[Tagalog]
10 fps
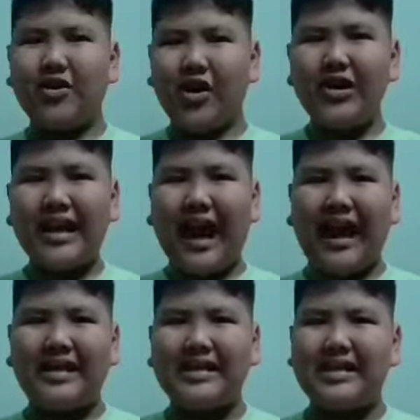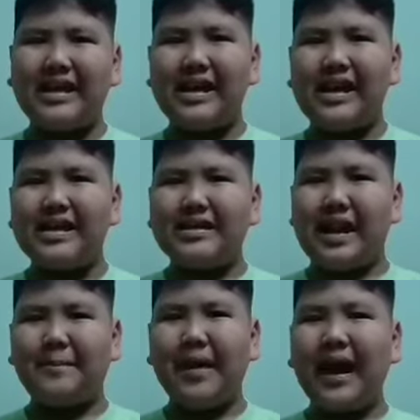Una,
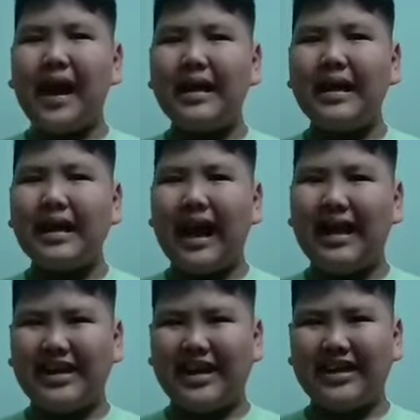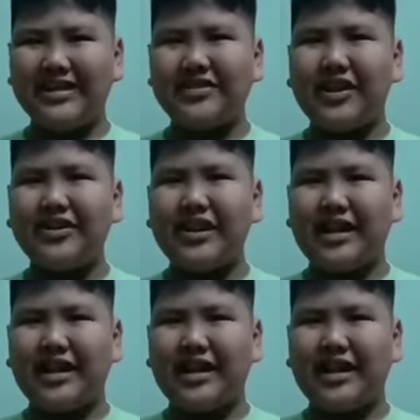napakahalaga ng internet